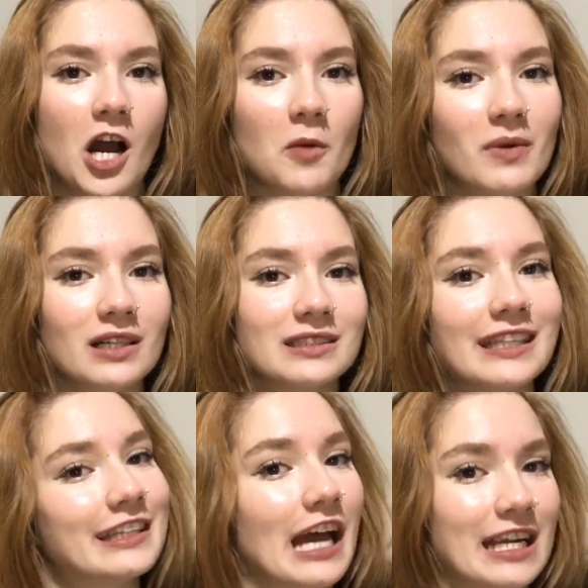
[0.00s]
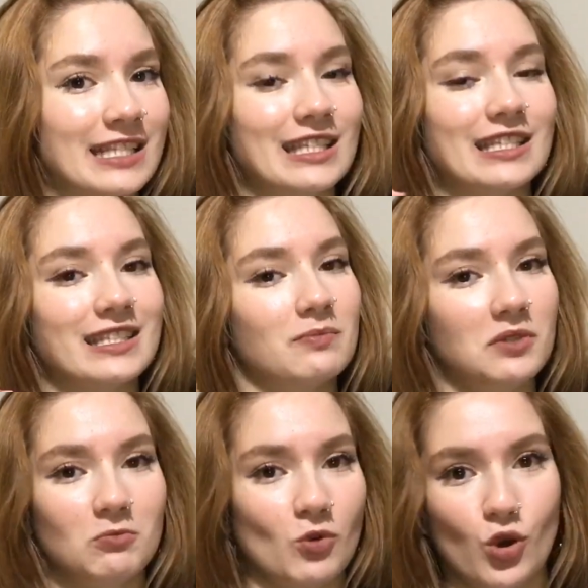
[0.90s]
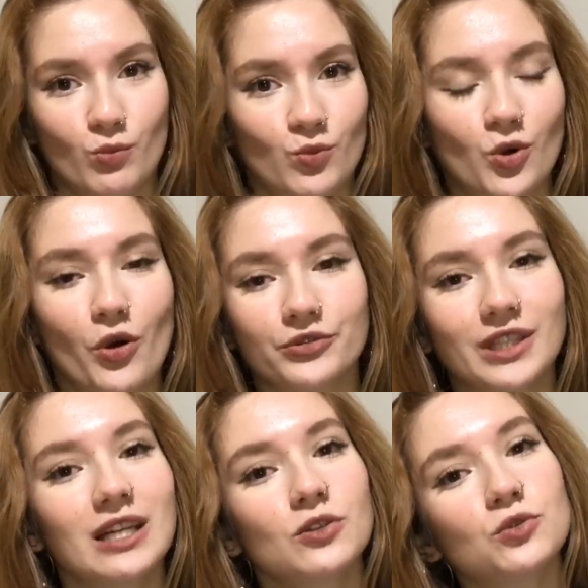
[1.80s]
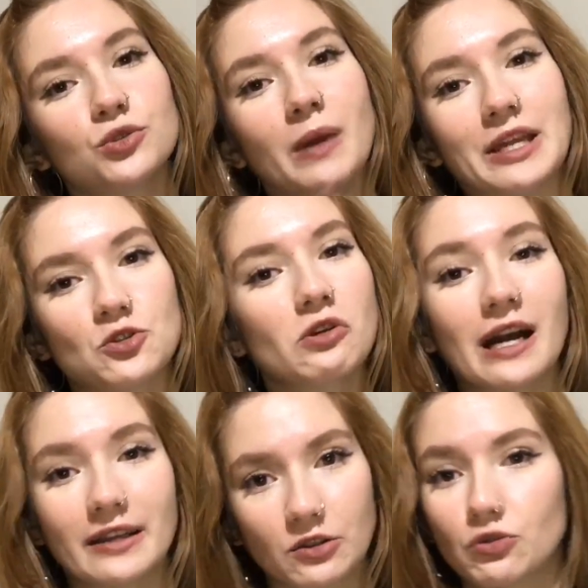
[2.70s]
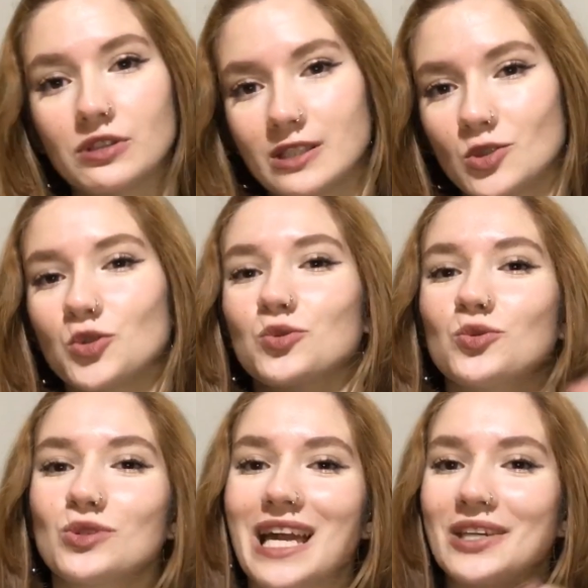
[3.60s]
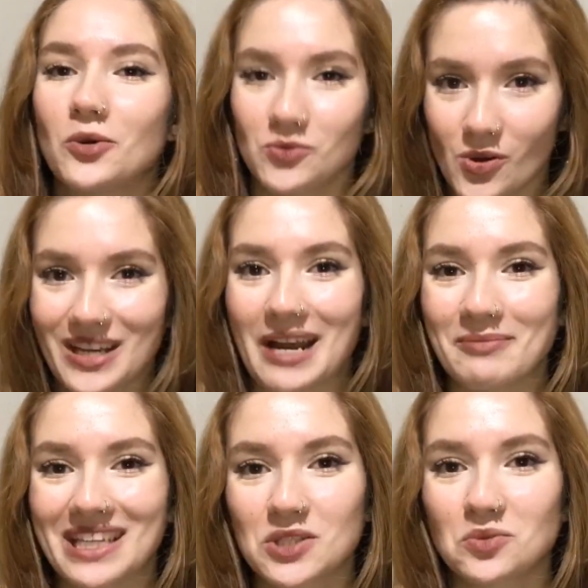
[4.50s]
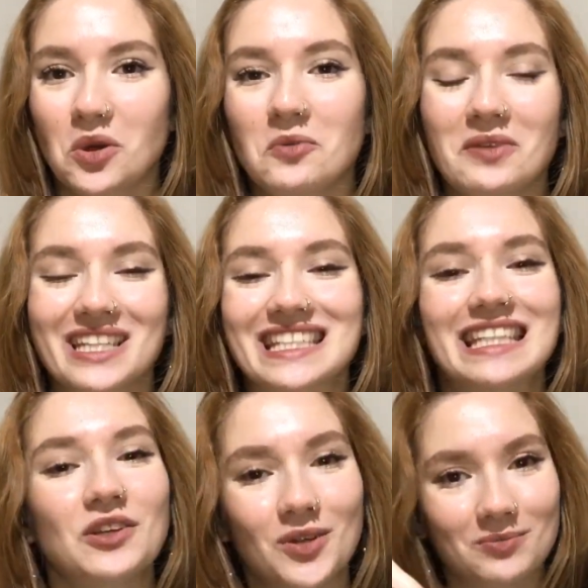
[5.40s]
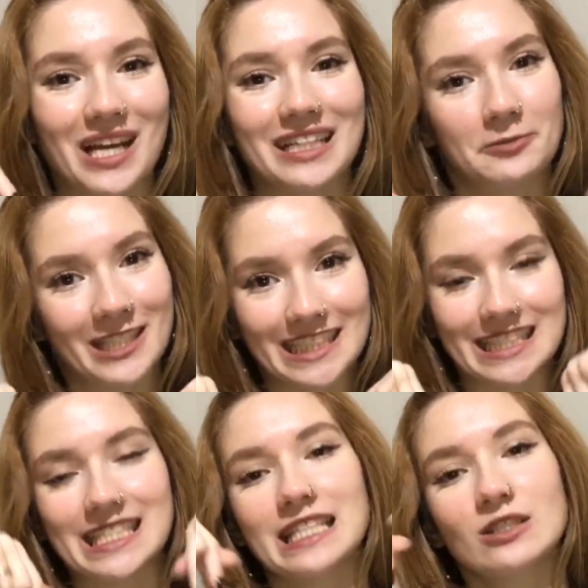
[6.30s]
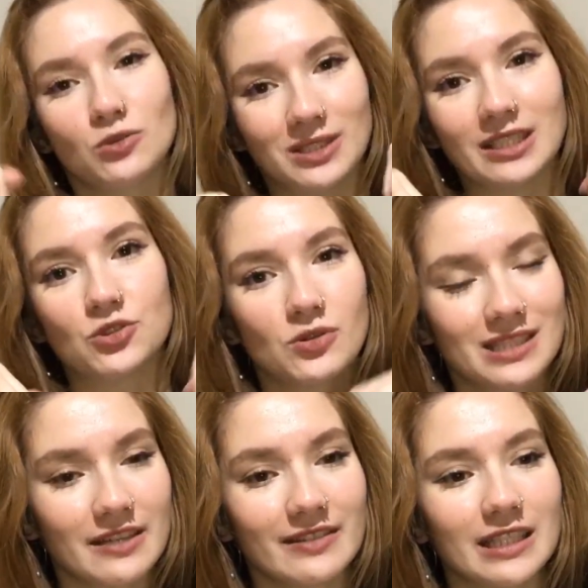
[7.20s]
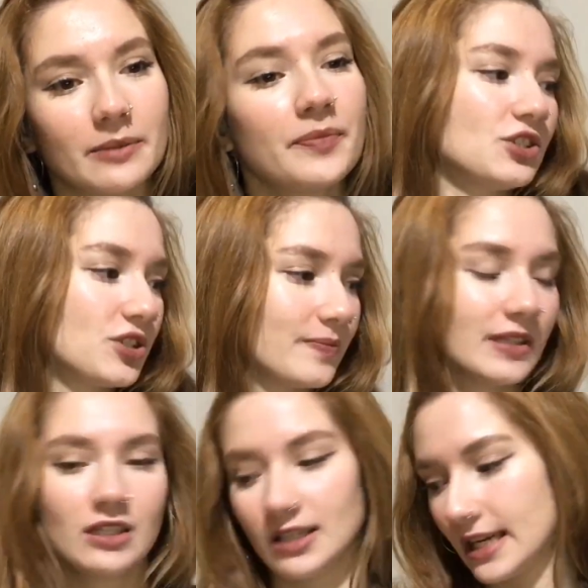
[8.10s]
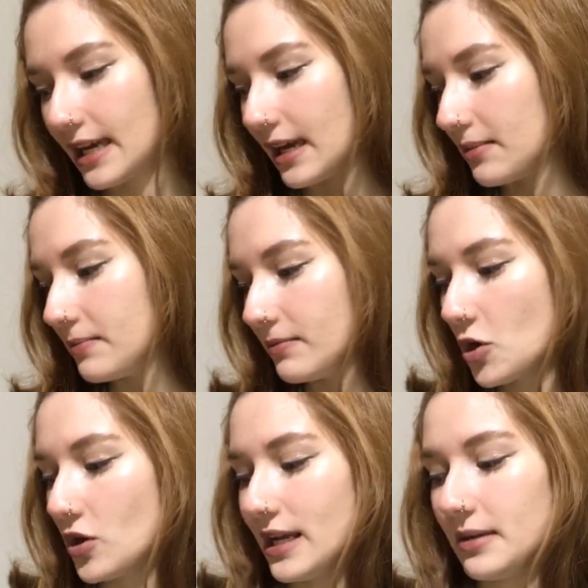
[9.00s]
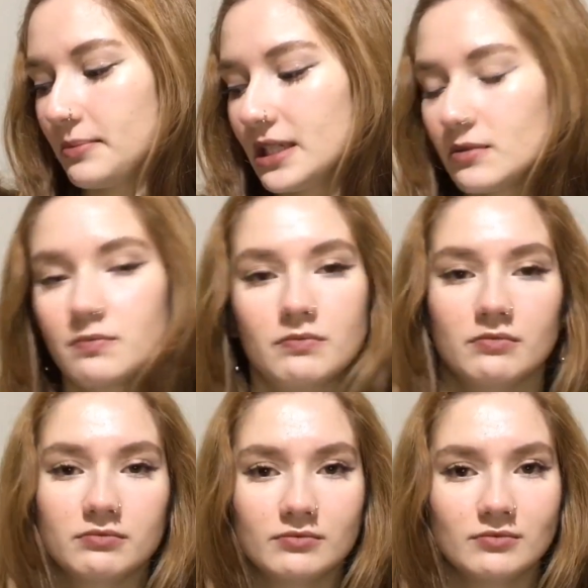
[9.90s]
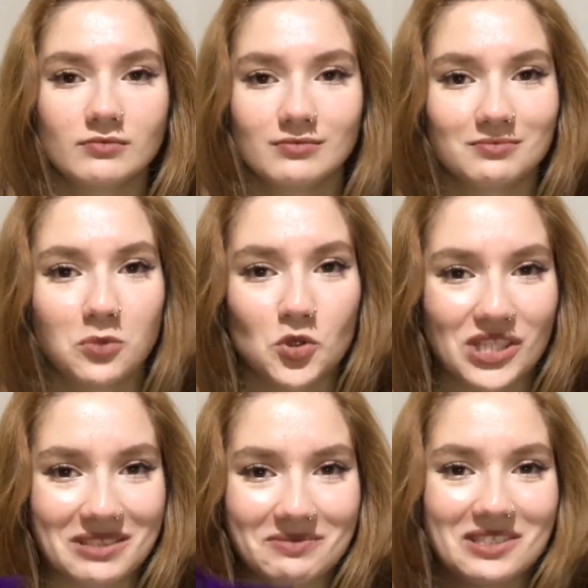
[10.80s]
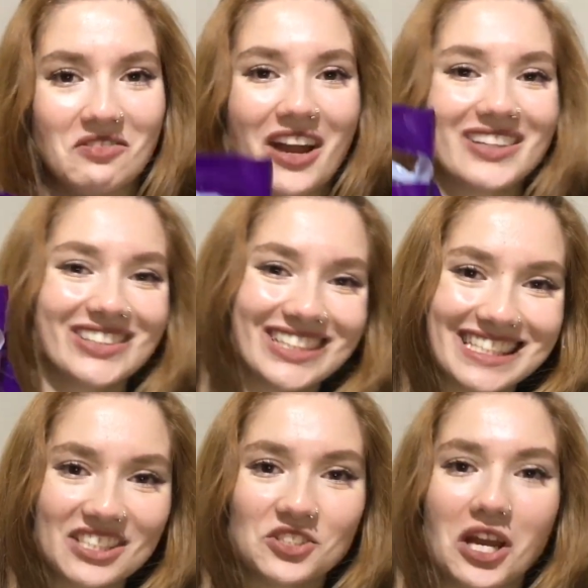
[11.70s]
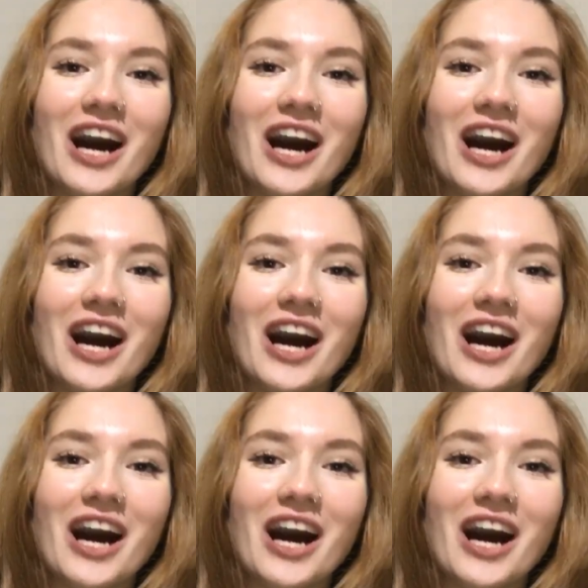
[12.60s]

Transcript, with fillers: Ama ne dersiniz bilmiyorum bu konuda. YouTube'u en çok hangi gün izliyorsunuz? Yani onu öğrenmek istiyorum aslında. Yorumlarda belirtirseniz ona da çok sevinirim. Şimdi e, böyle bir poşetimiz var. Hızlıca